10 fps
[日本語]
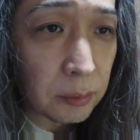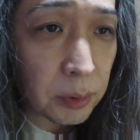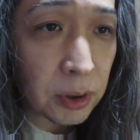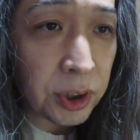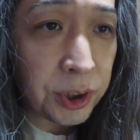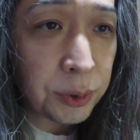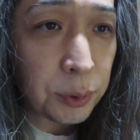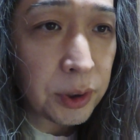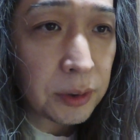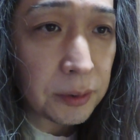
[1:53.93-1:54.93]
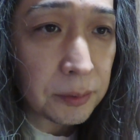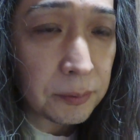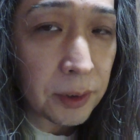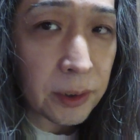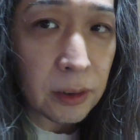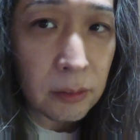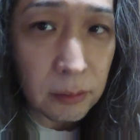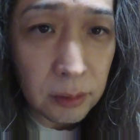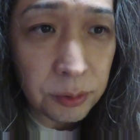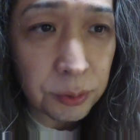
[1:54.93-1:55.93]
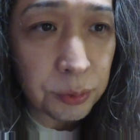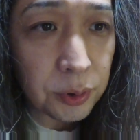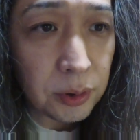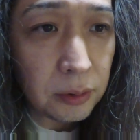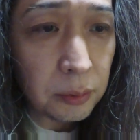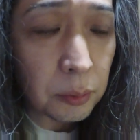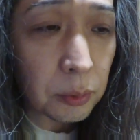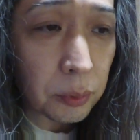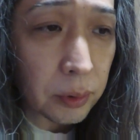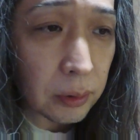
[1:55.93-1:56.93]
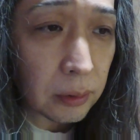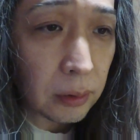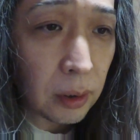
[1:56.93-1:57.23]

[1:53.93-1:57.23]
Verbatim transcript: また避暑地的なね涼しいところで